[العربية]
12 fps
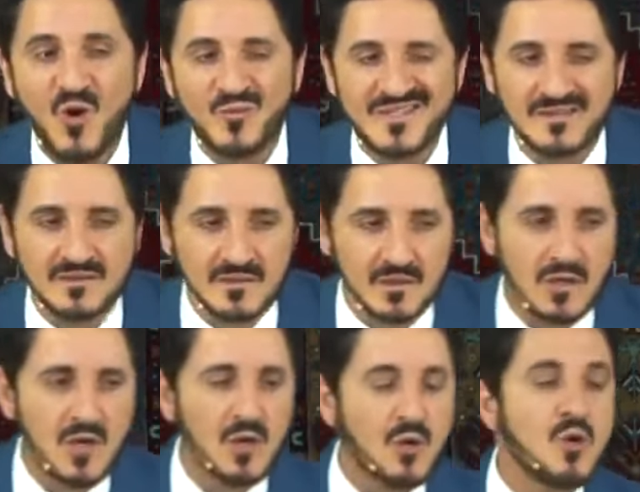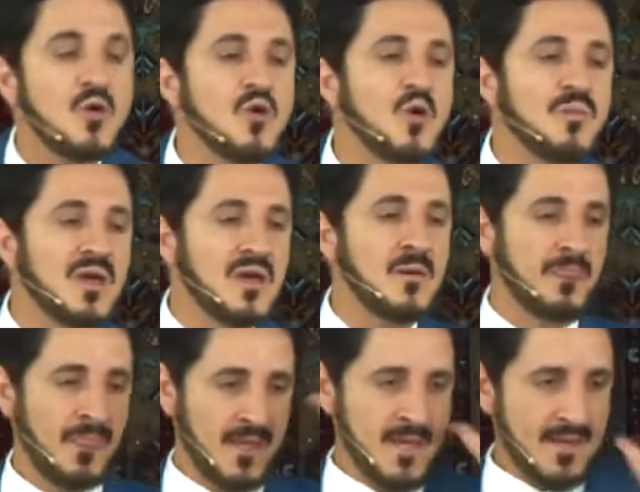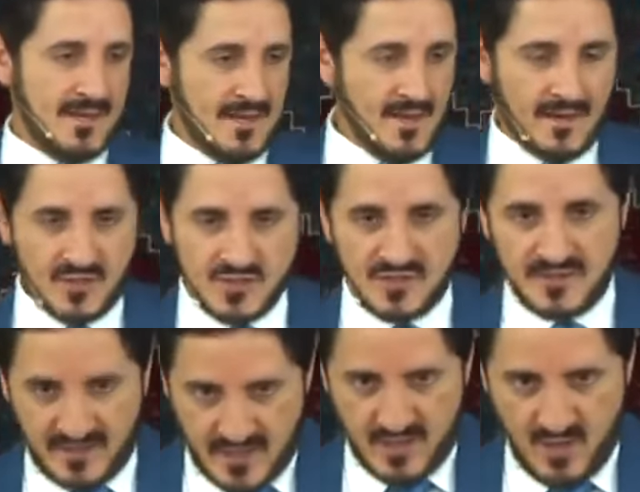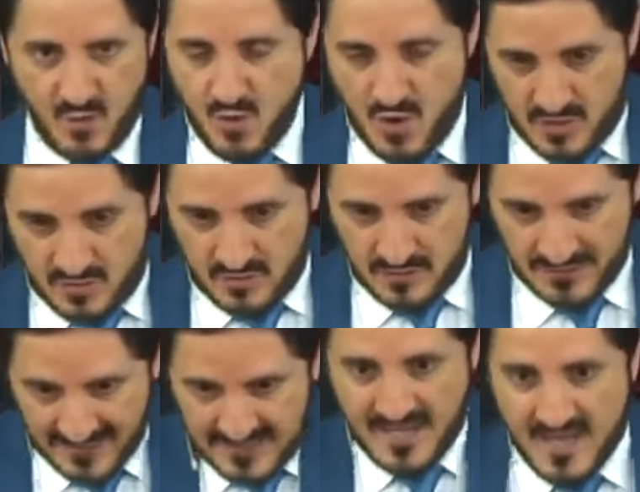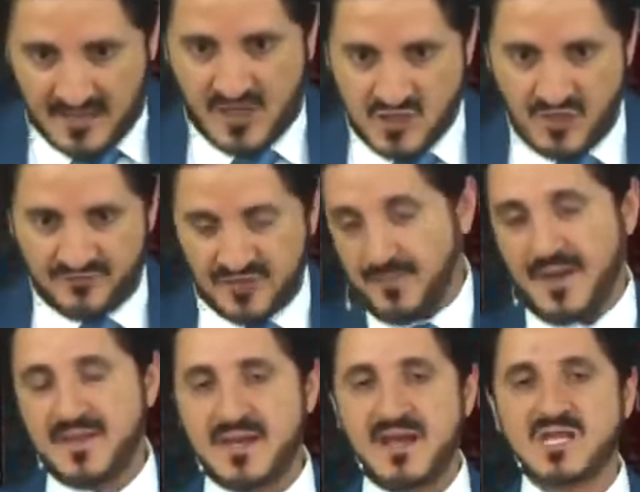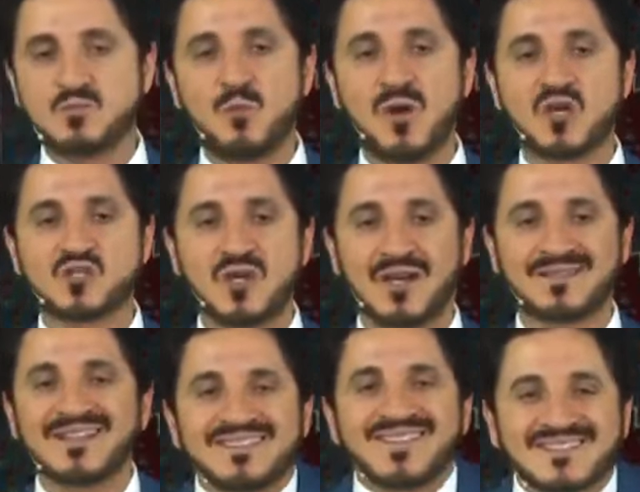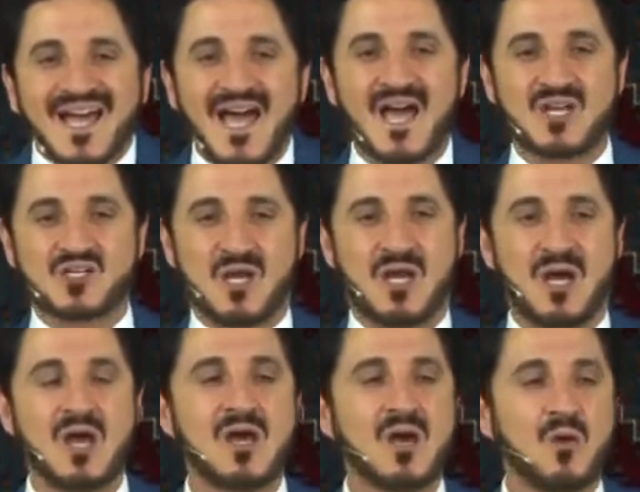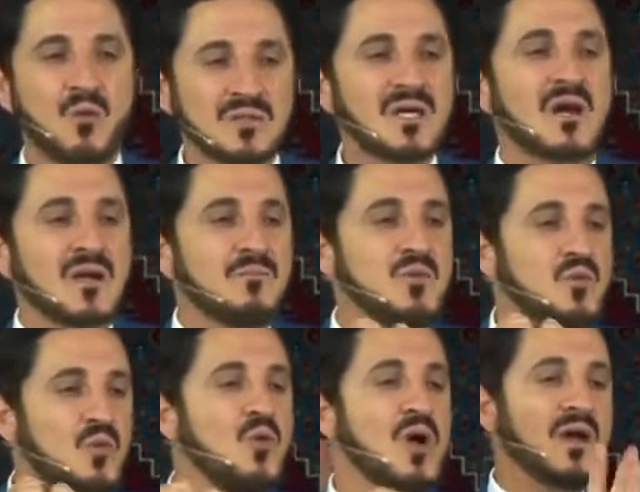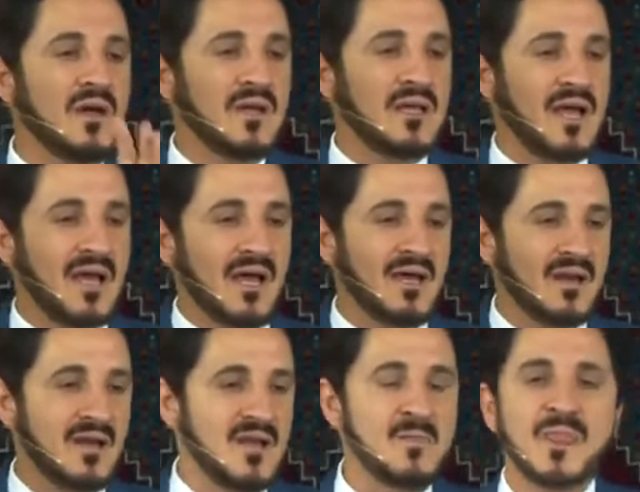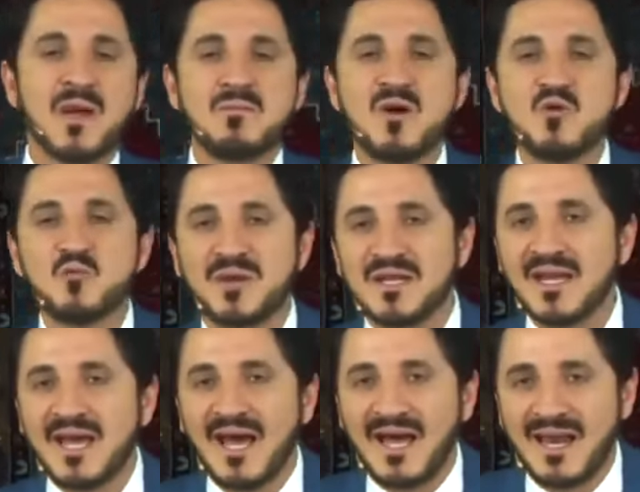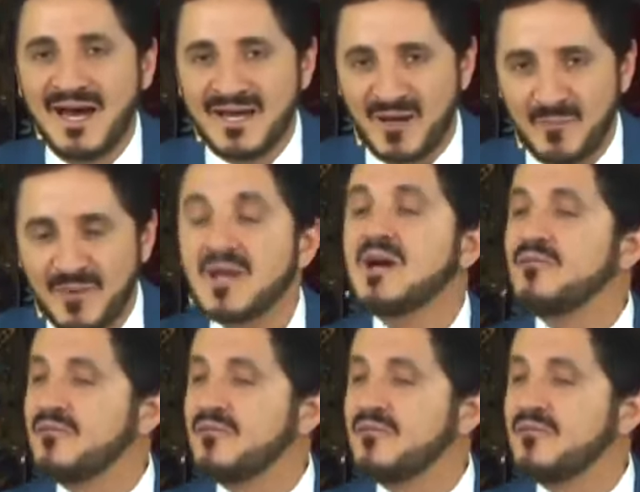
يوم صديق كل يوم إيه علاقة جديدة لأنه حين ينكشف طبعا الناس مباشرة تتحاشاه وتهرب منه إلى آخر إيه ما يمكن الهرب